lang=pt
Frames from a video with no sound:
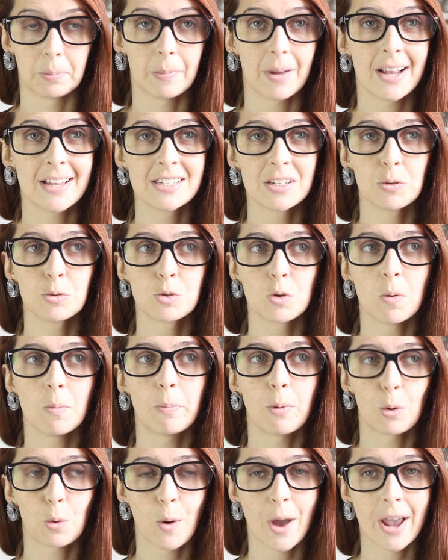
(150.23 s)
mas eu sou
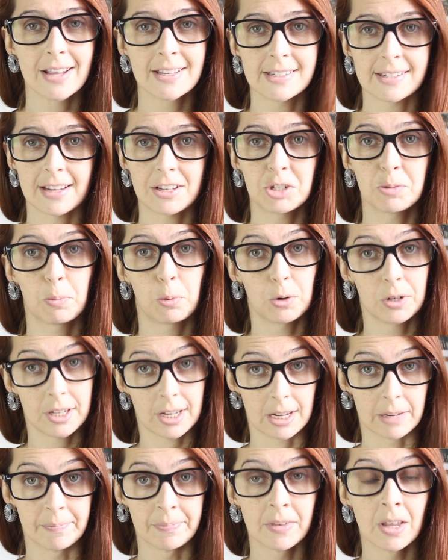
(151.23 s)
um pouco reticente
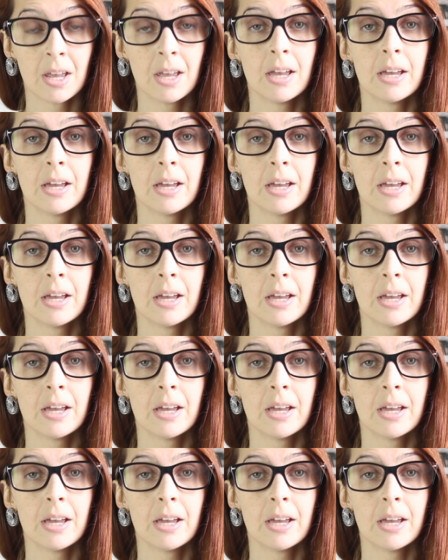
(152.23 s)
porque